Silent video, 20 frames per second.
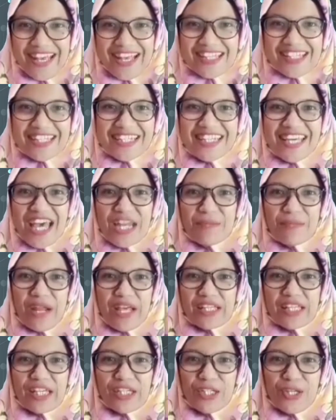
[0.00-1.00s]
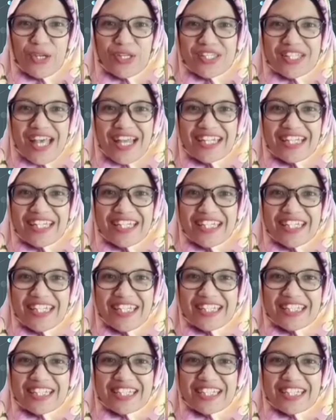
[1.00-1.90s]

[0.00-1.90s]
Sekian breaking news kali ini.